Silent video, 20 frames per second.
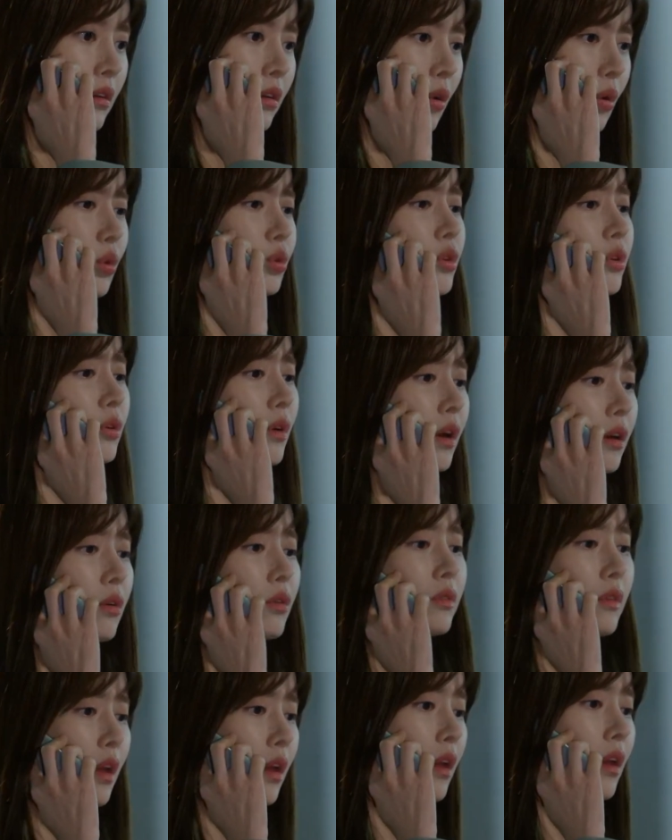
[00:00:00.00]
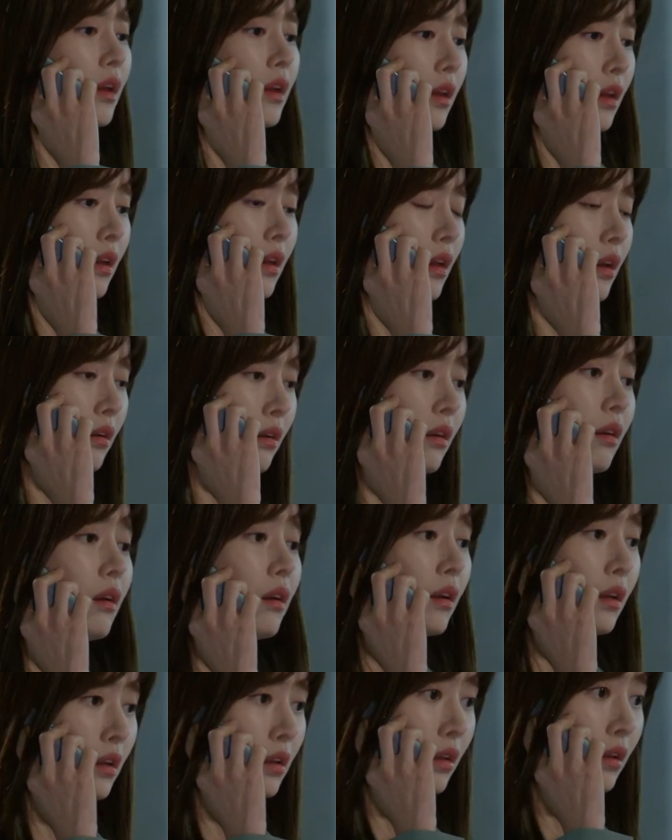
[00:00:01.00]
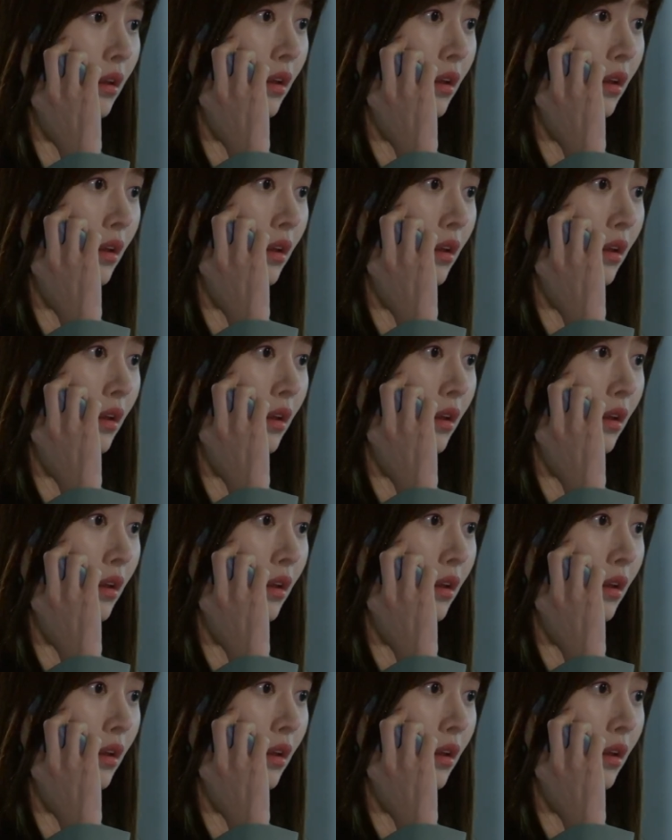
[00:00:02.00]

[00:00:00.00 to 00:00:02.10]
어디로 간 건데? 어?